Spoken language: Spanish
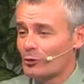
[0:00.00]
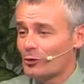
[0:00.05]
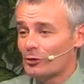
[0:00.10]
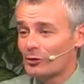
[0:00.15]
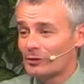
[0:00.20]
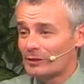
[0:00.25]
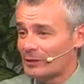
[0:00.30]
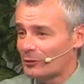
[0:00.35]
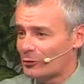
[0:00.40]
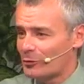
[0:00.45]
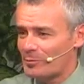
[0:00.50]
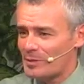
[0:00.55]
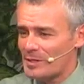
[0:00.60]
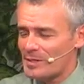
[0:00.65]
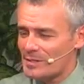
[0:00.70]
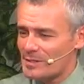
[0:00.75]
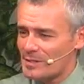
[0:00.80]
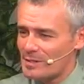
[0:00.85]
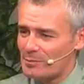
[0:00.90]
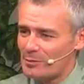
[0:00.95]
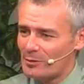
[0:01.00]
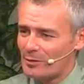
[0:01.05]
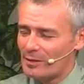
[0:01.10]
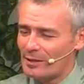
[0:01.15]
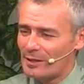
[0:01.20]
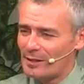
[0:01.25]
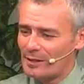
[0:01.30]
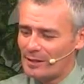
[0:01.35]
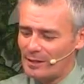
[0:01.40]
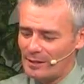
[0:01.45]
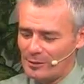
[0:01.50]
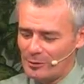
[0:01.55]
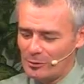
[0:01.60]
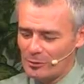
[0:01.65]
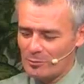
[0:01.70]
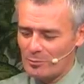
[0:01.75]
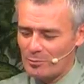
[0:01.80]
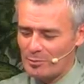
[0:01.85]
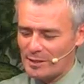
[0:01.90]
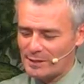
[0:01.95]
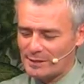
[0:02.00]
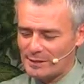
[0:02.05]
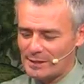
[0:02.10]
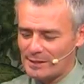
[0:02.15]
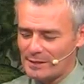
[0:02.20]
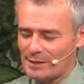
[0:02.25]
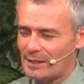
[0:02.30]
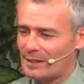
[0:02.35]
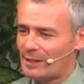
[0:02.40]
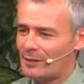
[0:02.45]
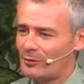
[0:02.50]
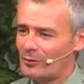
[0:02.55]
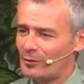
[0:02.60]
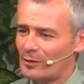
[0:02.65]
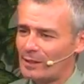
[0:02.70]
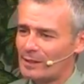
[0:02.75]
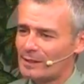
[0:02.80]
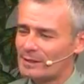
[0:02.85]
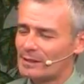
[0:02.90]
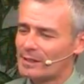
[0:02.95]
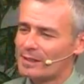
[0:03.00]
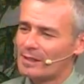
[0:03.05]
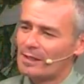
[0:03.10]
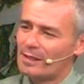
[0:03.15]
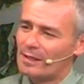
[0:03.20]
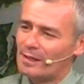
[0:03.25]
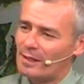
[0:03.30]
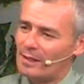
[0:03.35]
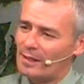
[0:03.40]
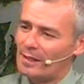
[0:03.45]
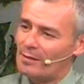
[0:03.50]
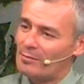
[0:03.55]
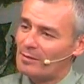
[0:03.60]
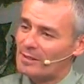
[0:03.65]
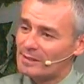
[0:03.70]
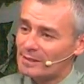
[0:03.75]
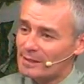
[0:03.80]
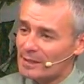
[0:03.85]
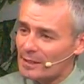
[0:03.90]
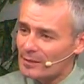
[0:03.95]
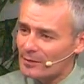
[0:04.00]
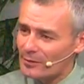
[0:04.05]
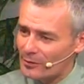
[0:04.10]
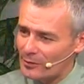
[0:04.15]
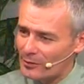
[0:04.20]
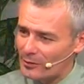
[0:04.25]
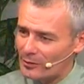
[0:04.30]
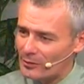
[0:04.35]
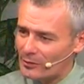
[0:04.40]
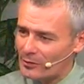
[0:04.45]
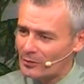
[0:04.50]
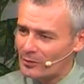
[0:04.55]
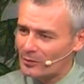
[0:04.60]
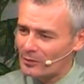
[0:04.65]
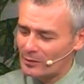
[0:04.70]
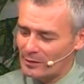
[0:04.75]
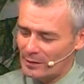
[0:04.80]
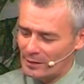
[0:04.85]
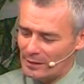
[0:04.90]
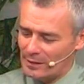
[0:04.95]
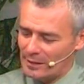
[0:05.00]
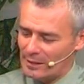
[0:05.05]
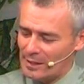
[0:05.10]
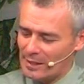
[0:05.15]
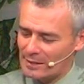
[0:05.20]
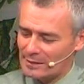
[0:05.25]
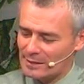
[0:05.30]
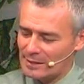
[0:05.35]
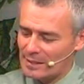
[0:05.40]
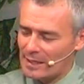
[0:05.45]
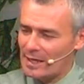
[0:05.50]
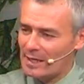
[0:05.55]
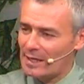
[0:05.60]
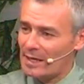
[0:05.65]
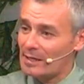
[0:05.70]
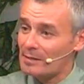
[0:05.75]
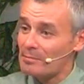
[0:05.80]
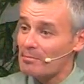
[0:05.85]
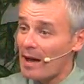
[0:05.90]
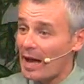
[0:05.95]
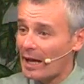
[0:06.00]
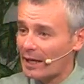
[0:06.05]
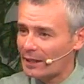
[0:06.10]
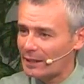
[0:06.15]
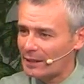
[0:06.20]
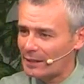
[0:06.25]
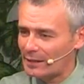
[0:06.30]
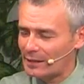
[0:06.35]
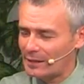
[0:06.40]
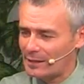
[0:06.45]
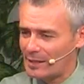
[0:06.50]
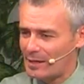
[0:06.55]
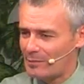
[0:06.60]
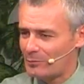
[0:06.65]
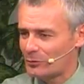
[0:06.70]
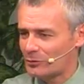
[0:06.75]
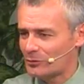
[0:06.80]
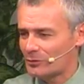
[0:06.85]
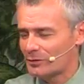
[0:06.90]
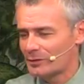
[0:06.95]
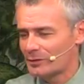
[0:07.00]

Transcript: Uno de los tantos principios que, Dios presenta en lo que es eh, el vestir, Claro. la, imagen que damos.